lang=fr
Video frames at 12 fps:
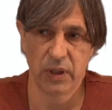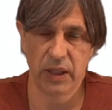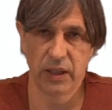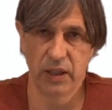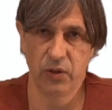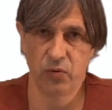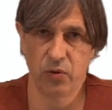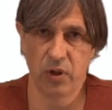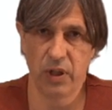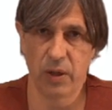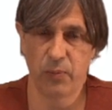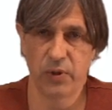et qui nous
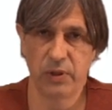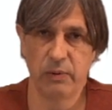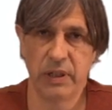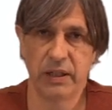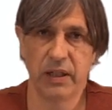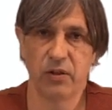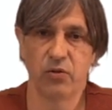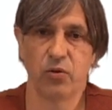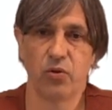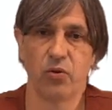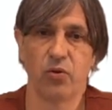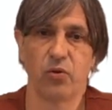donne la possibilité
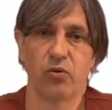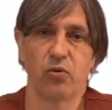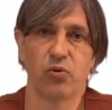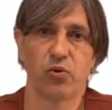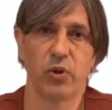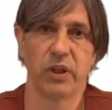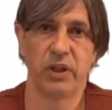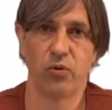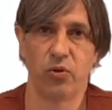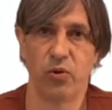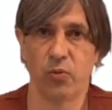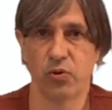de construire des
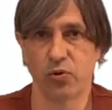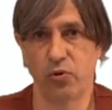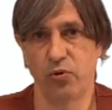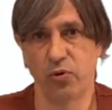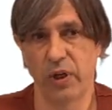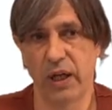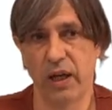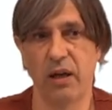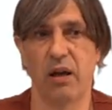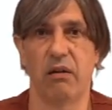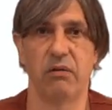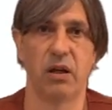documents
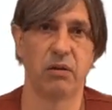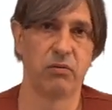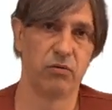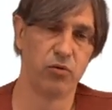structurés avec